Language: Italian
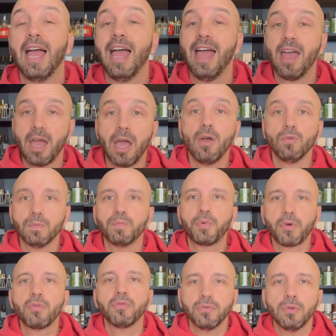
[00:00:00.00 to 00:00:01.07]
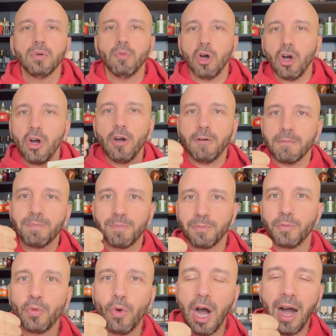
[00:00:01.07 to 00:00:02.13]
è un
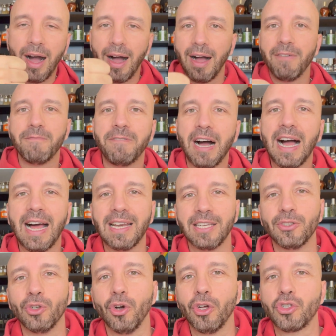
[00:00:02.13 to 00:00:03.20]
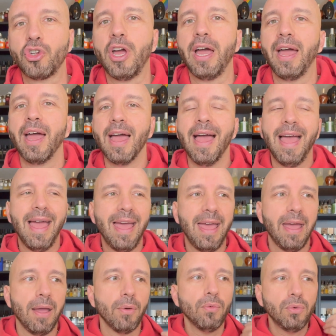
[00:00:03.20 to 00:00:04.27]
profumo wow, valido, cioè
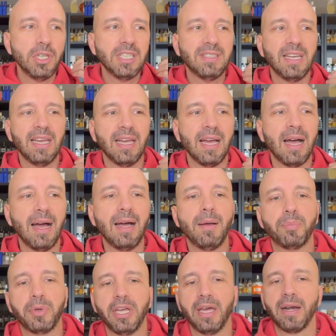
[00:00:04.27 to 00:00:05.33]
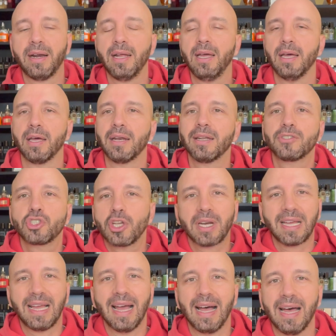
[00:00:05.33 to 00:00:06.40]
è un'idea per eh,
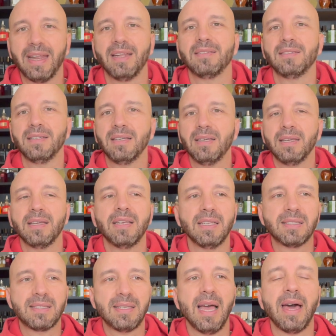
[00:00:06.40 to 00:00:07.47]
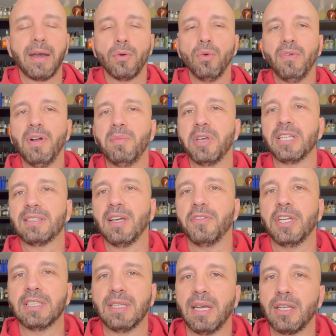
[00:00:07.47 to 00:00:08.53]
cercare di iniziare nuovamente a
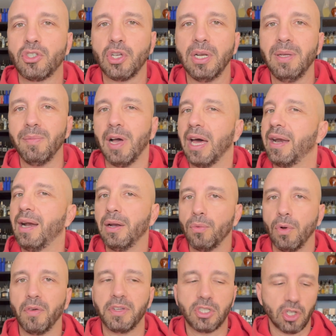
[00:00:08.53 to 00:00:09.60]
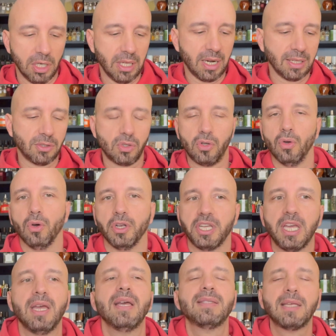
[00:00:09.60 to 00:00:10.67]
vendere Shalimar alle nuove
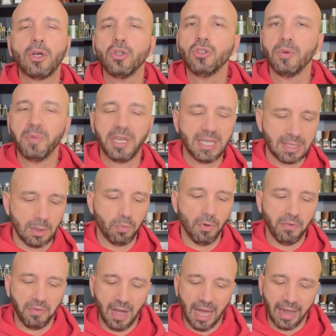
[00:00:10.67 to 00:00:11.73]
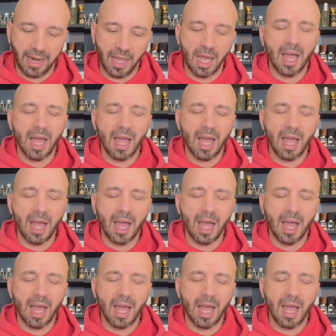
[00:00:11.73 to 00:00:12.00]
generazioni e secondo me si può fare